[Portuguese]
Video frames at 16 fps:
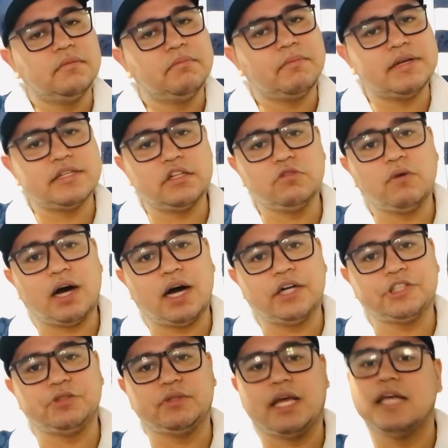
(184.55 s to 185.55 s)
mas eu não
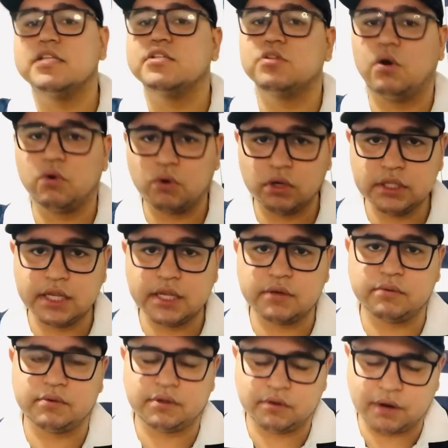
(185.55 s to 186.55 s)
acho que é só o goleiro.